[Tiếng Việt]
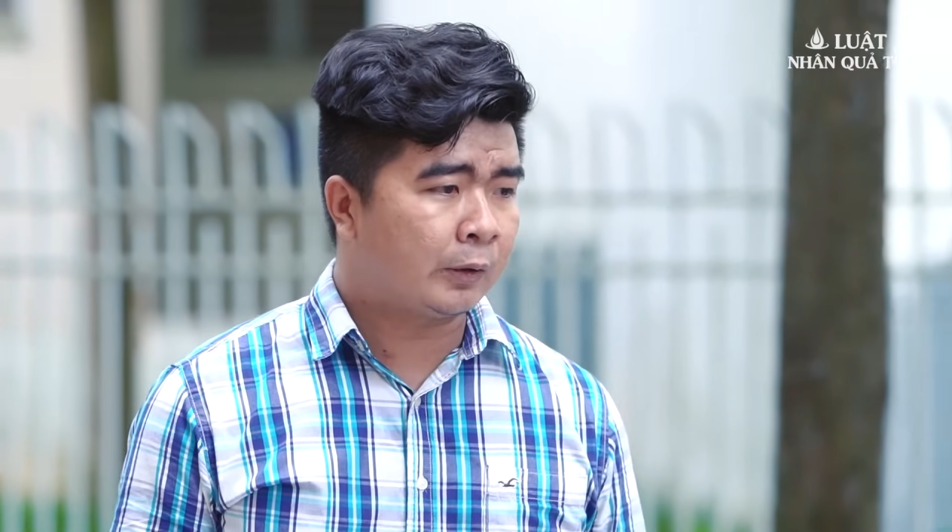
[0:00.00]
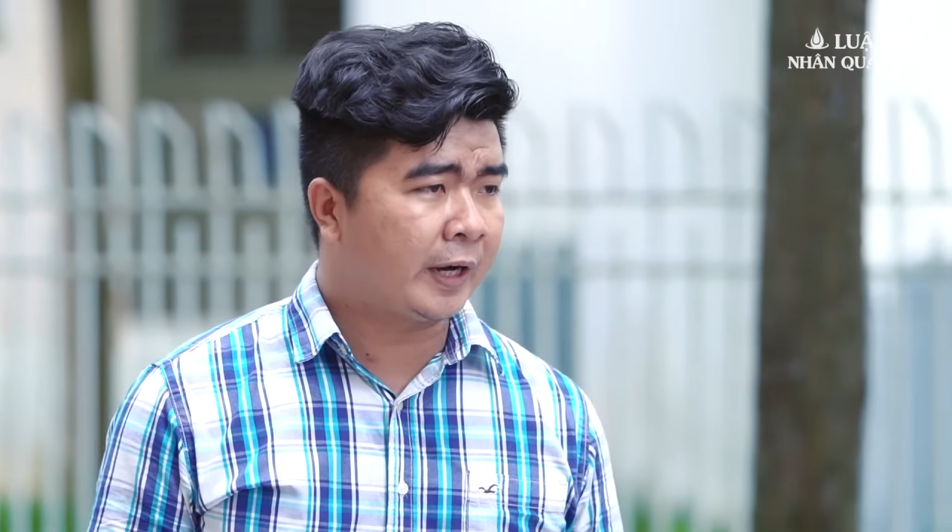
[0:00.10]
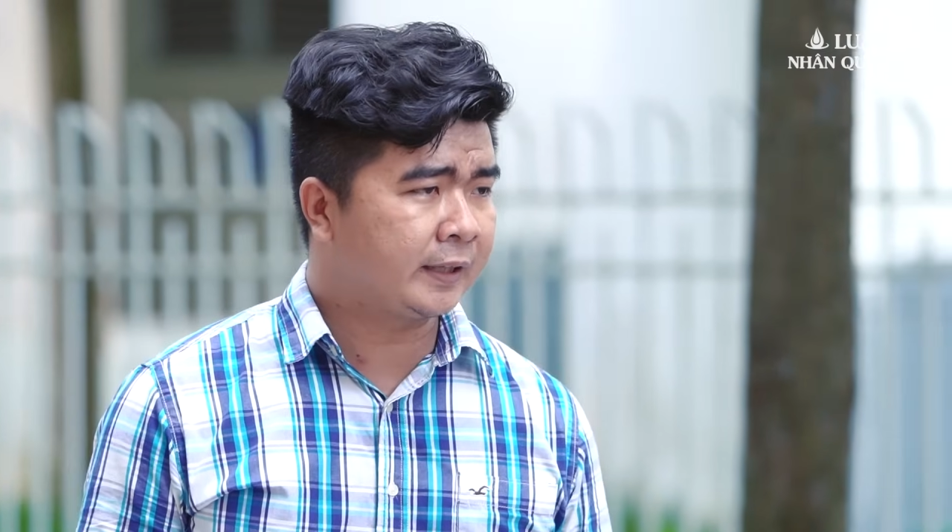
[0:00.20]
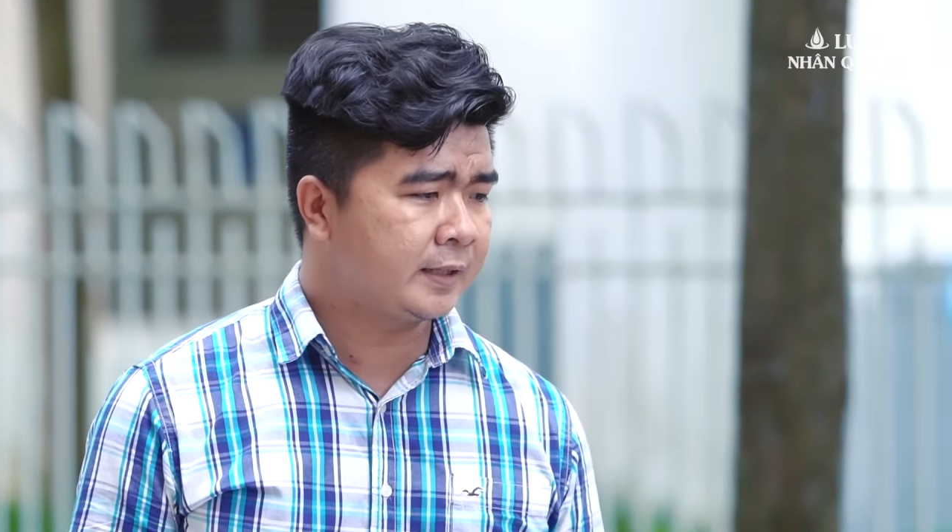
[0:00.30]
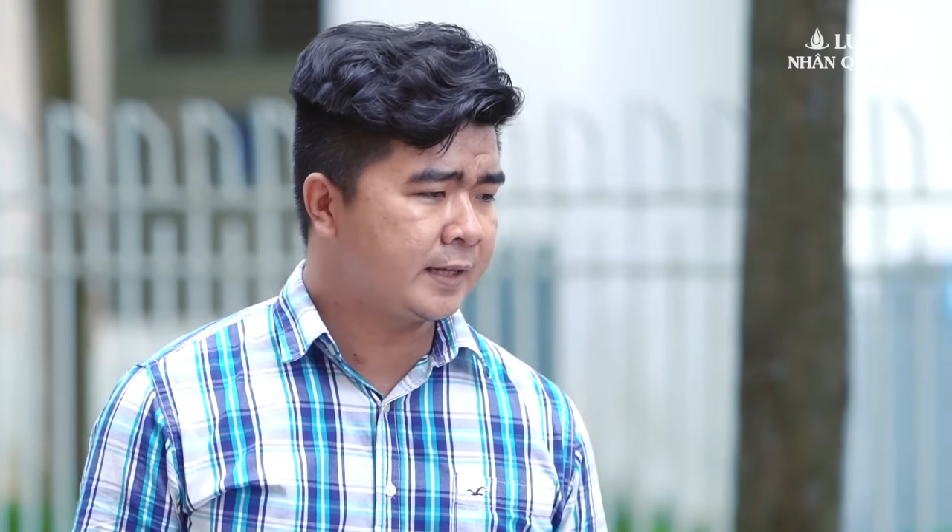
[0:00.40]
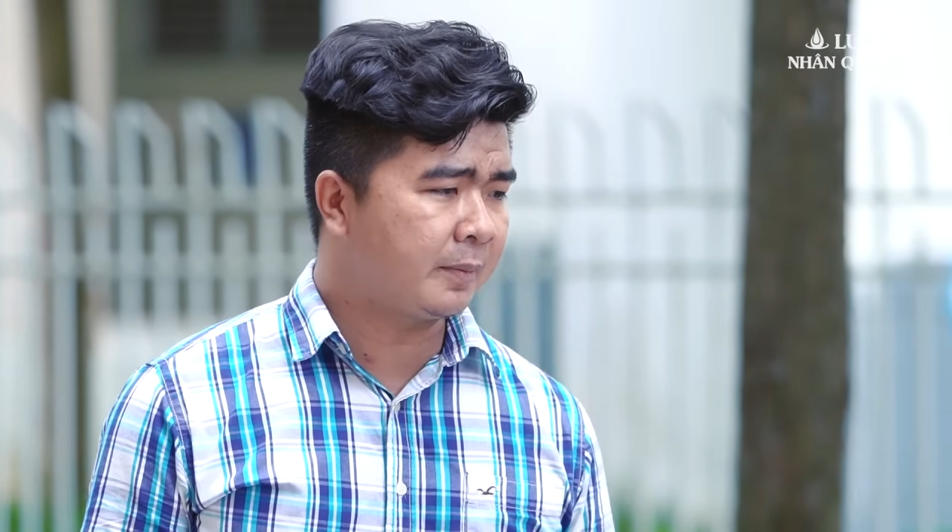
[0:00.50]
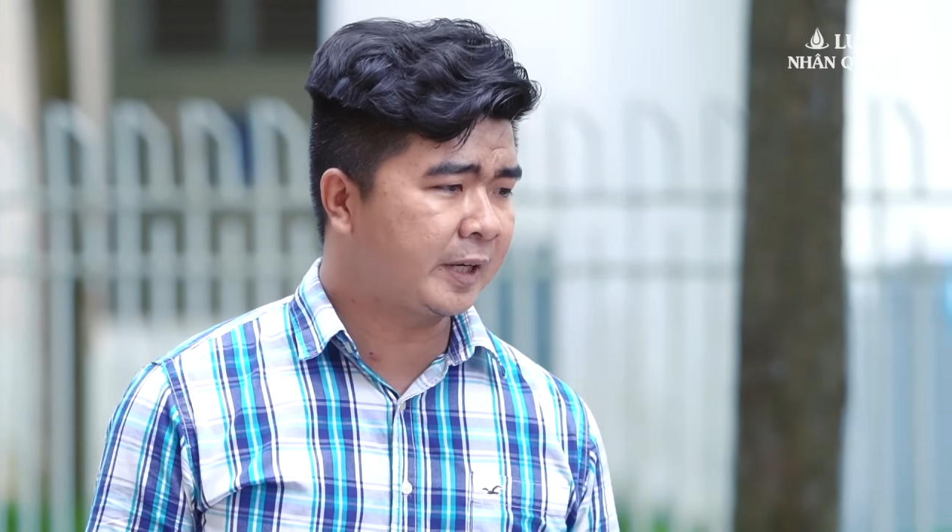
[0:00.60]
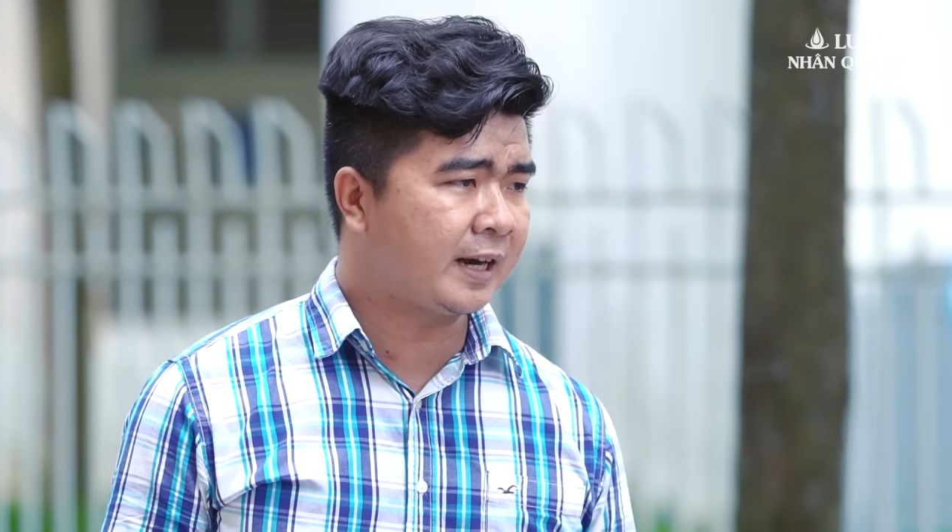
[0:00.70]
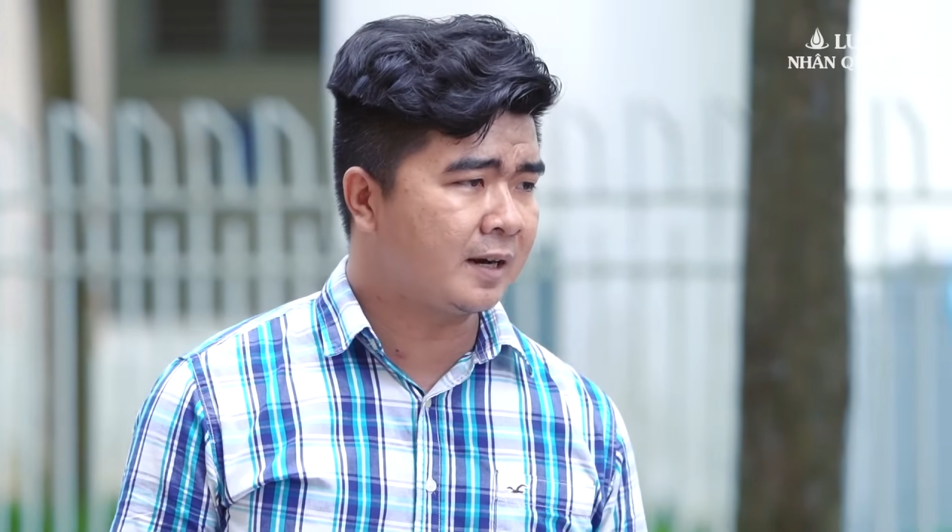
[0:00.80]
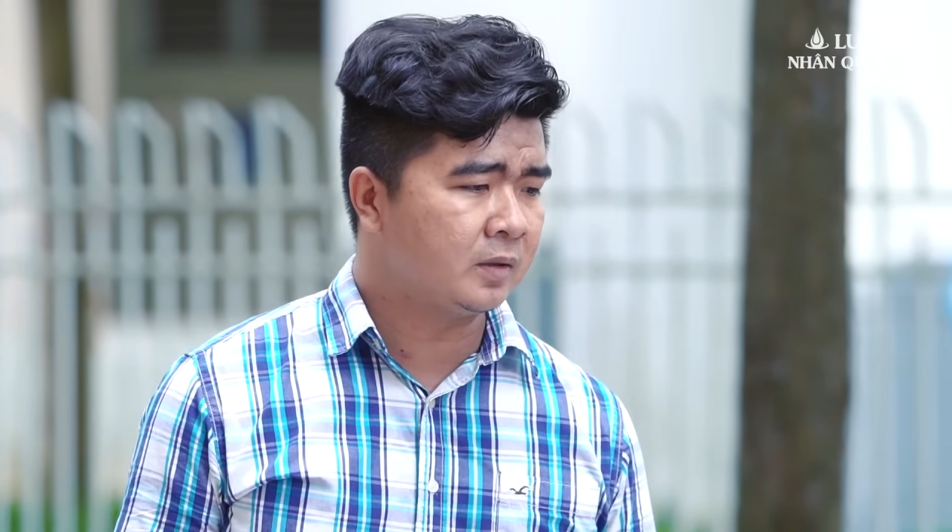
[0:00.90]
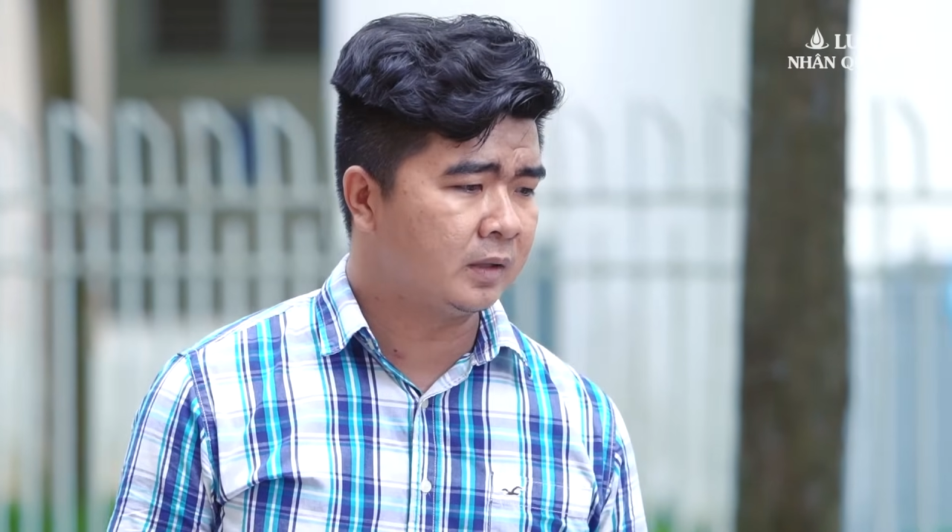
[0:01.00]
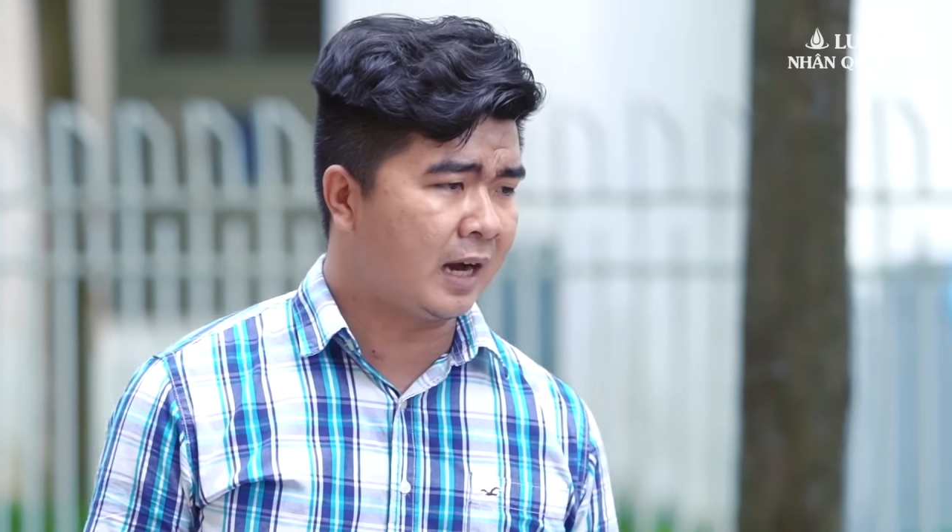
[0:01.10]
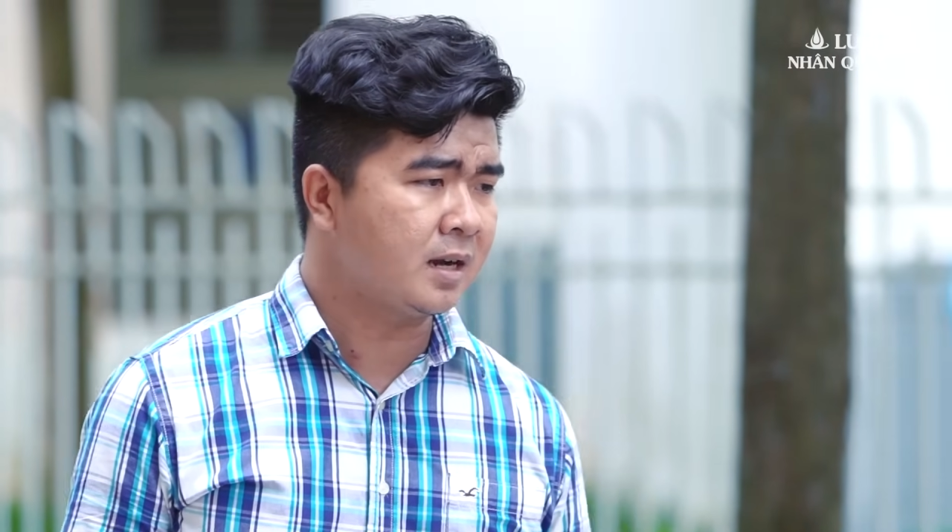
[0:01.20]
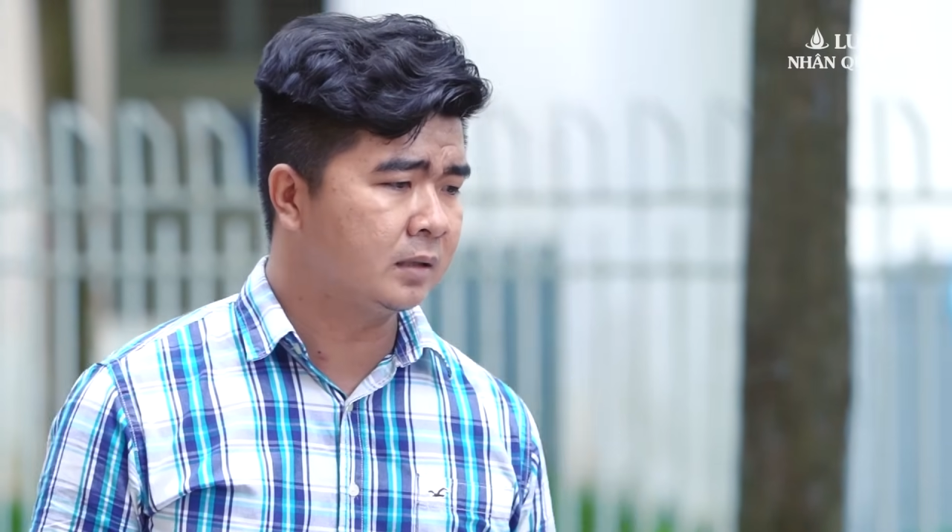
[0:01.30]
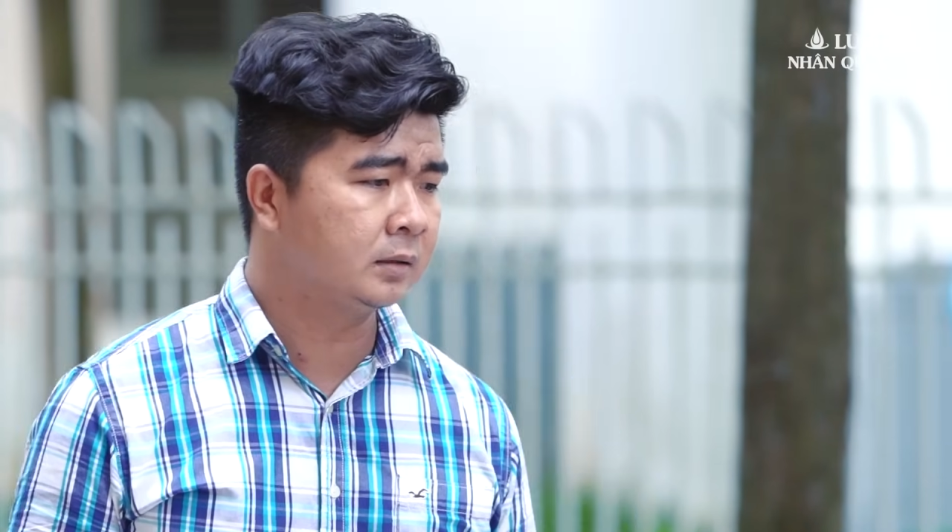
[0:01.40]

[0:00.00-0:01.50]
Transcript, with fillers: ngoại tình với vợ mày khi nào? Hả?